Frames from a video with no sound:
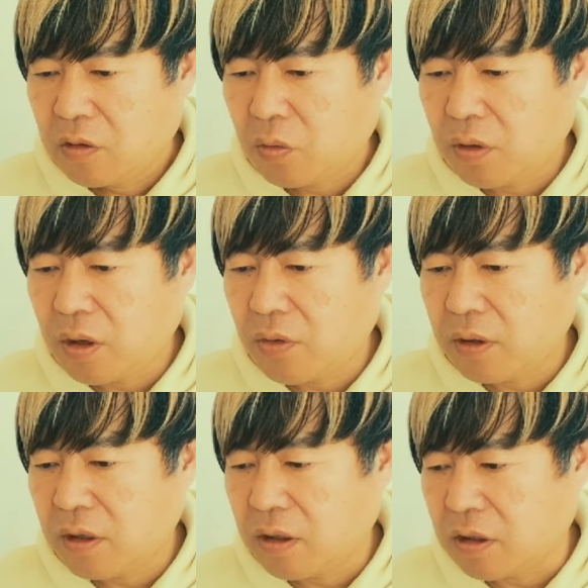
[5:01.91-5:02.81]
そこら
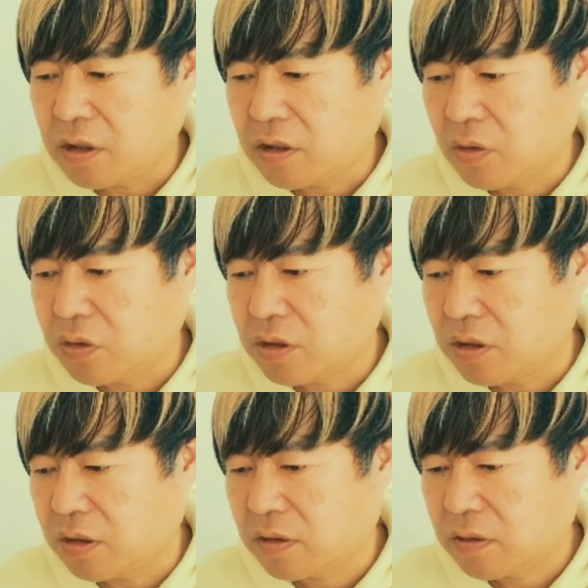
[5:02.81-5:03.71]
辺を明らかにしてほし
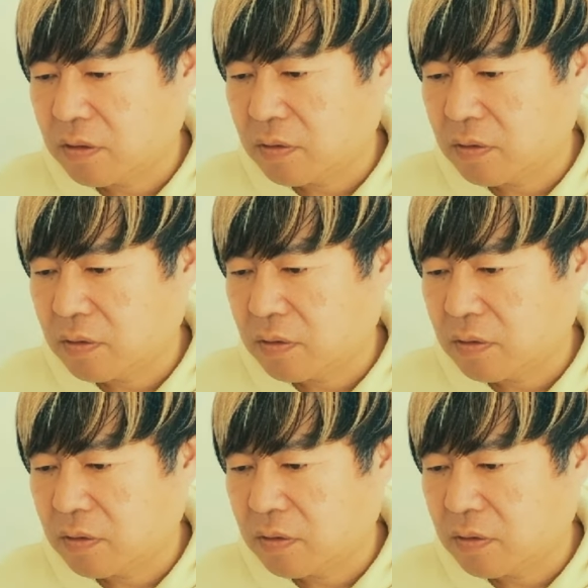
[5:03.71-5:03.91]
いです。